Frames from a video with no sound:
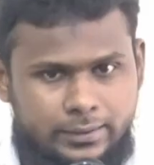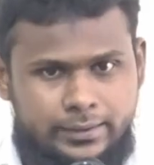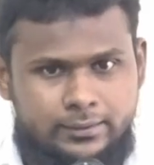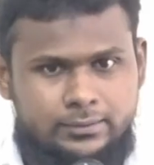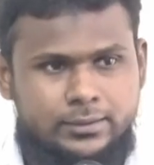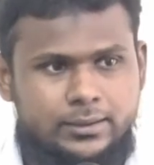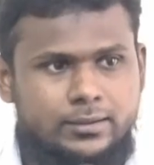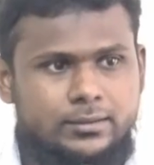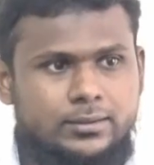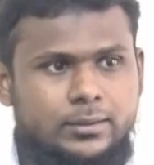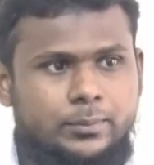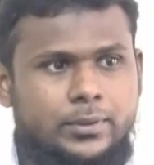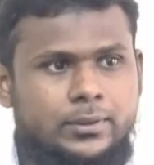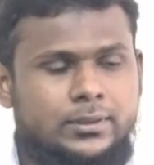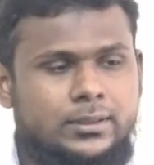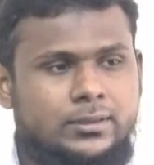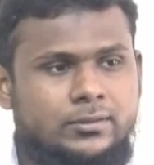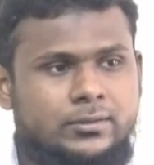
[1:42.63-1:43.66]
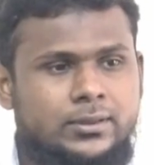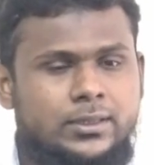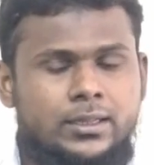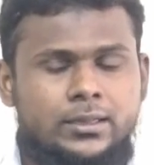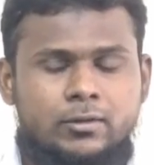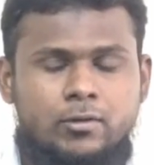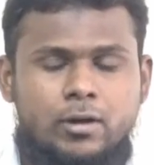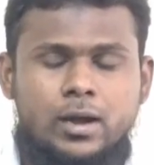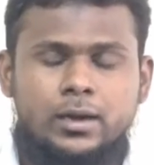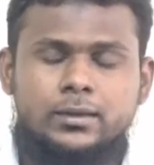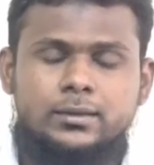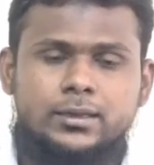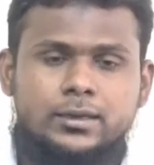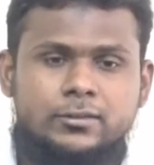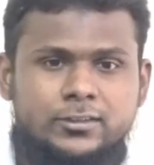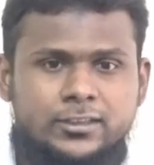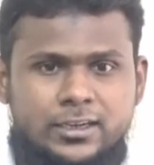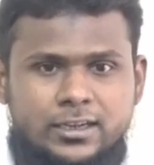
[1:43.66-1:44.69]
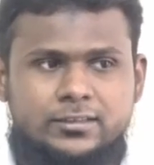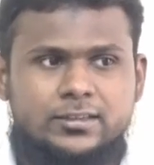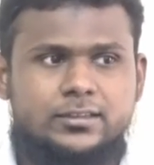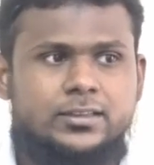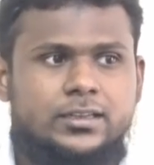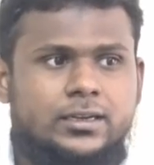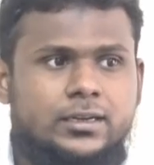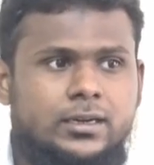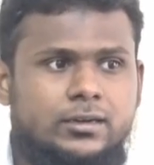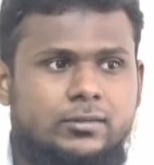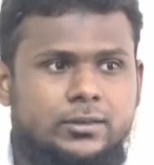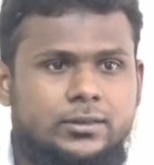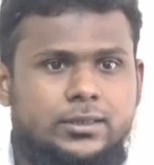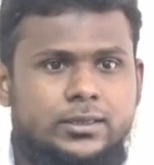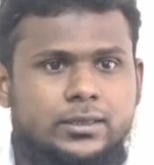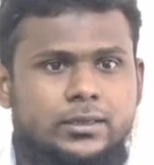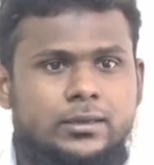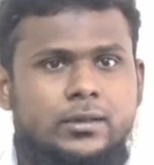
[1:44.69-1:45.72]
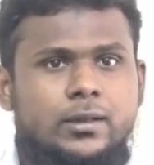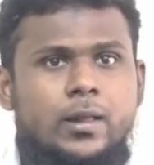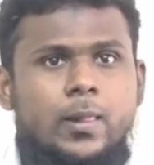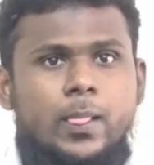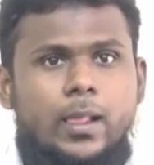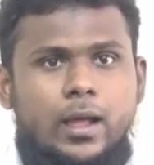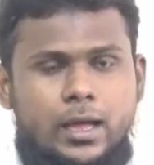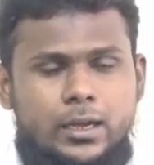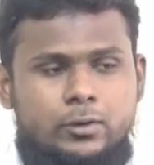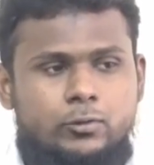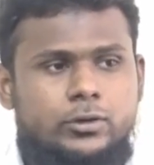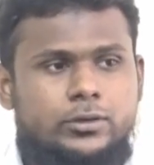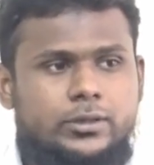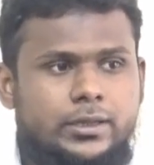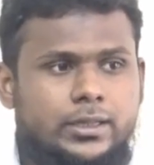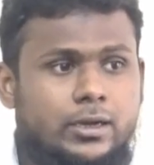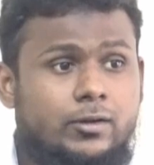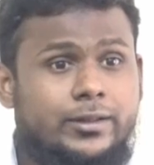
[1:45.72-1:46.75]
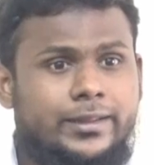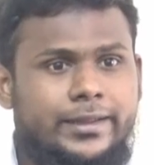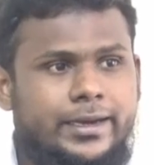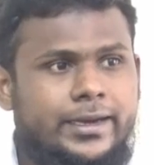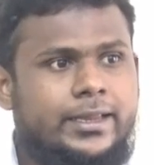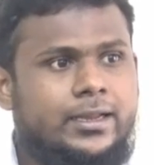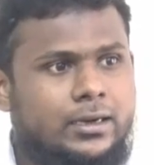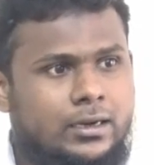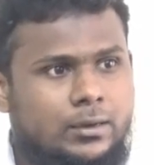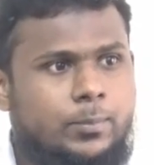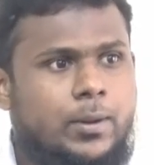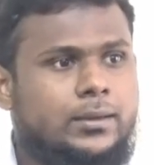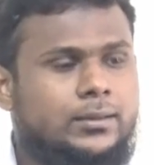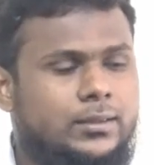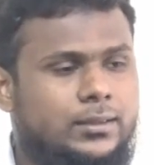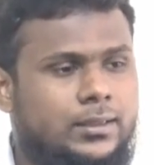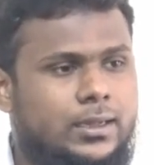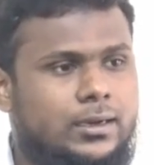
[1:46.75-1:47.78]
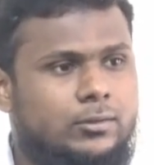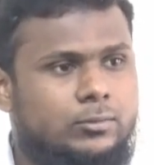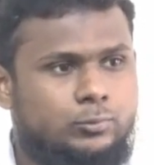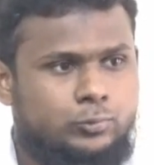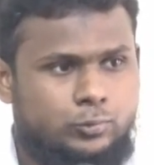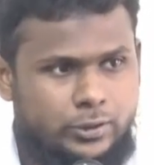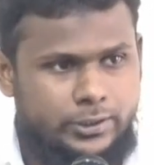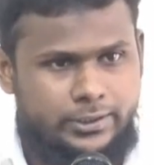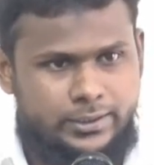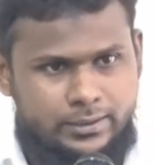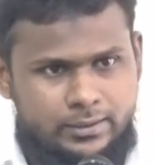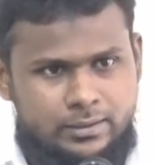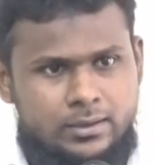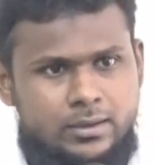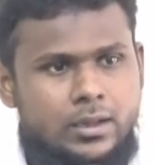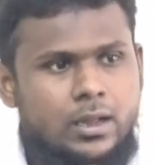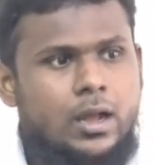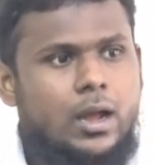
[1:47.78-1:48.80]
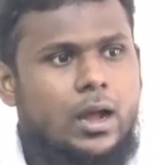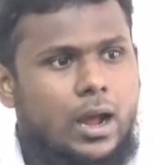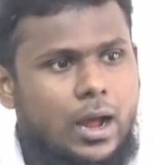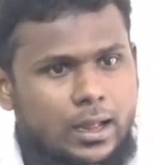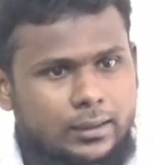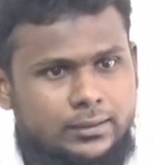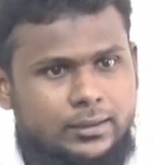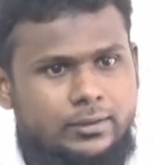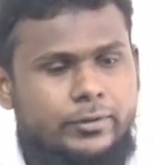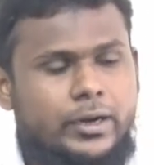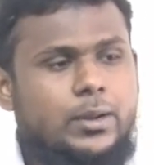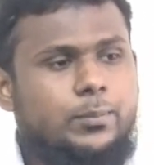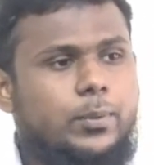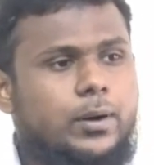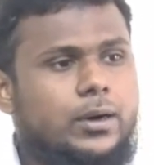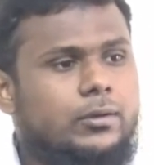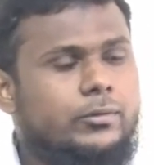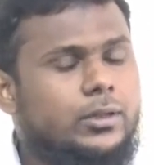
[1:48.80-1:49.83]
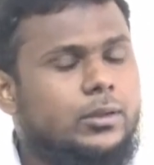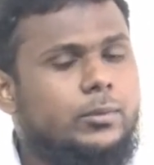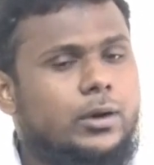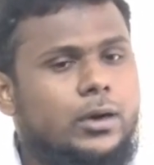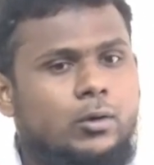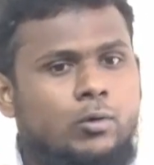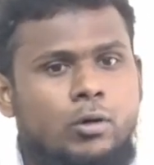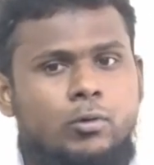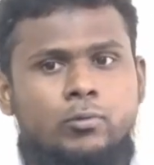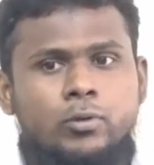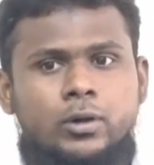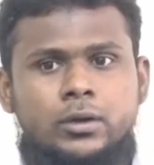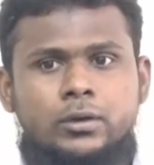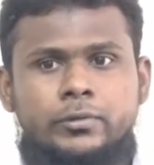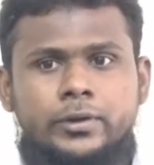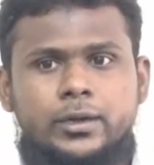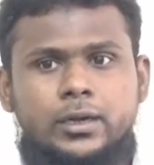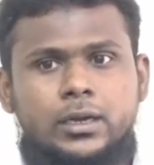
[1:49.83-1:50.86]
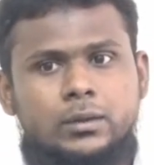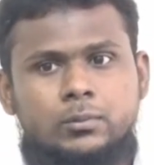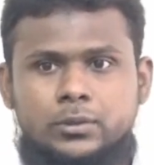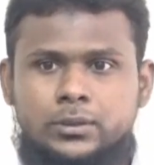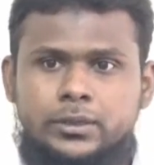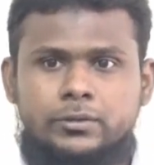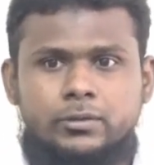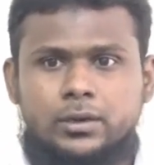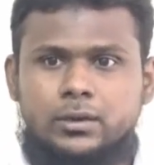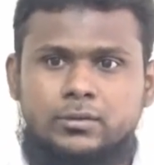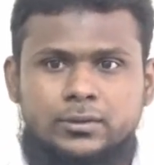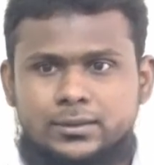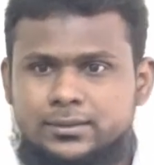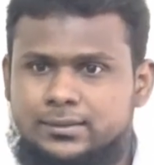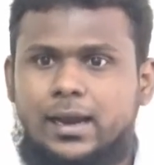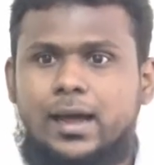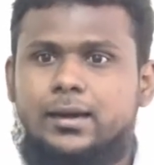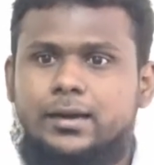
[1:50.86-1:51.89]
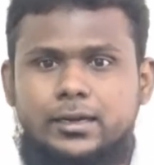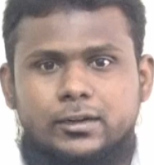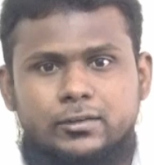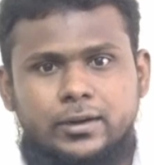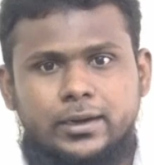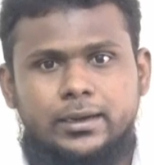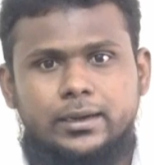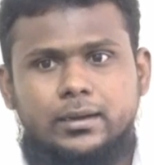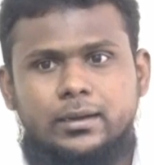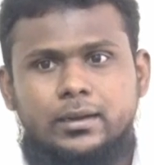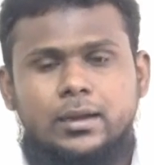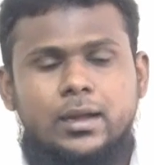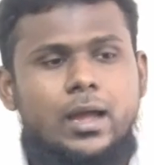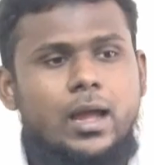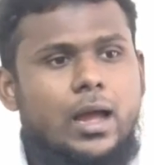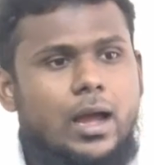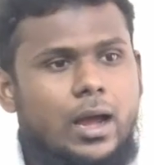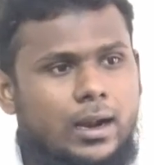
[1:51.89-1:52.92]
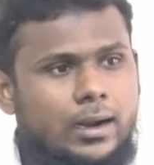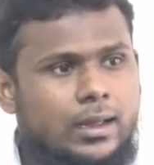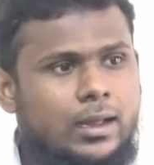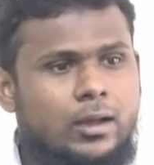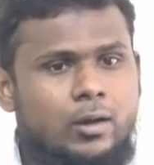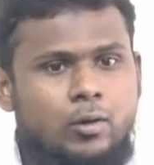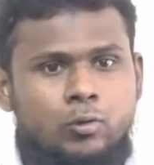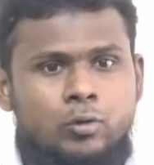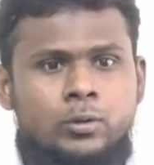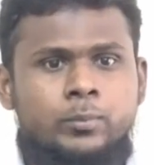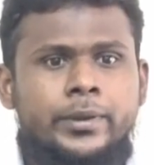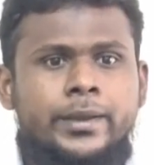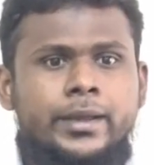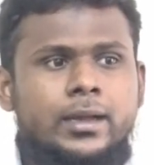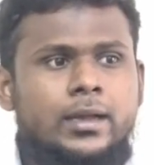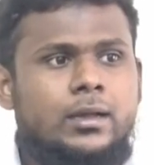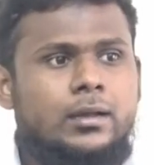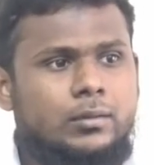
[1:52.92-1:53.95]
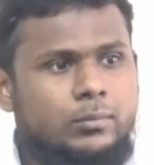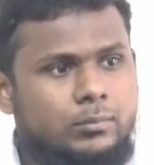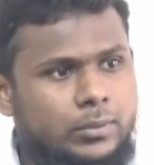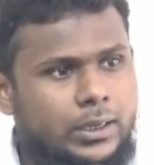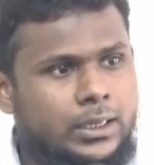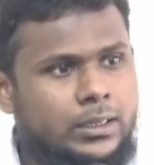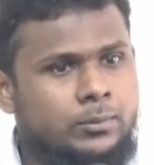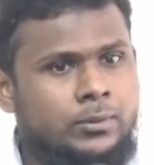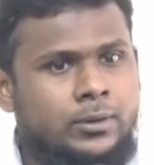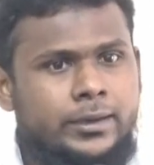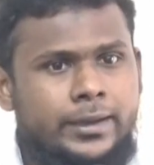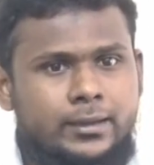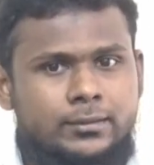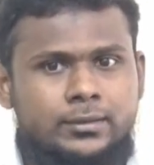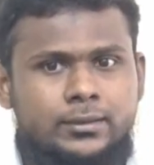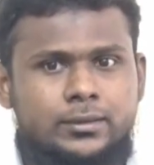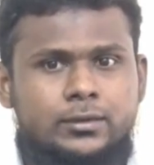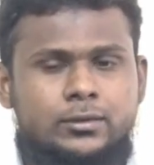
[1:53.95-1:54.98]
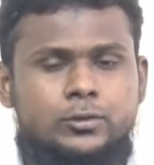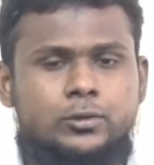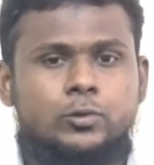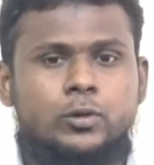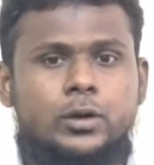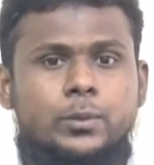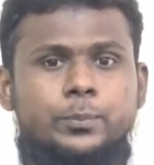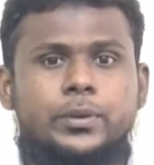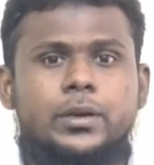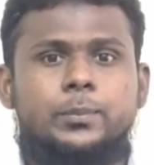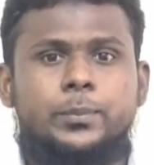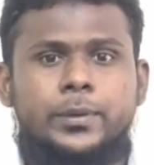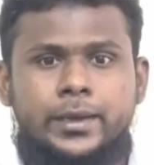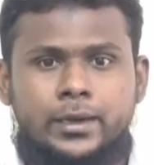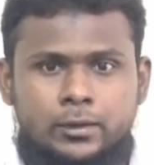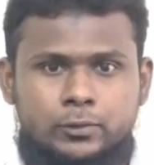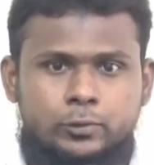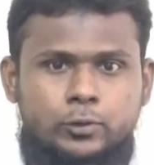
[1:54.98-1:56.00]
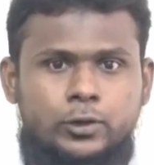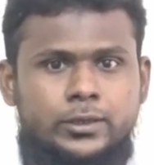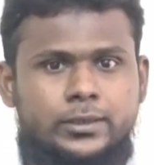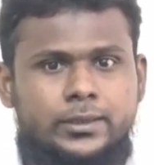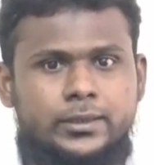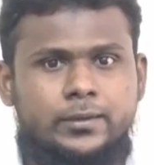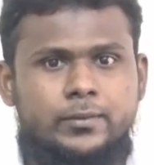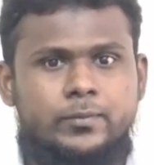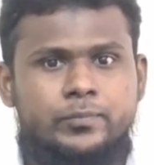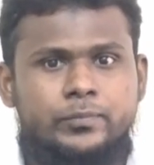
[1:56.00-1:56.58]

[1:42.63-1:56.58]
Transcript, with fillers: இயேசு கிறிஸ்து பிறந்ததை வந்து அந்த வாகனத்தில் வந்து நட்சத்திரங்கள் வந்து அறிவுறுத்தியதாகவும் அதை இடையர்கள் பார்த்ததாகவும் சொல்லிட்டு அதை வெளிப்பாடு விதமாக ஒவ்வொரு வீட்லேயும் வந்து இவர்கள் வந்து ஸ்டார் கட்டுவாங்க ஆனால் உண்மையாக பைபிள் இயேசு கிறிஸ்துவோட பிறப்பை என்ன சொல்லுது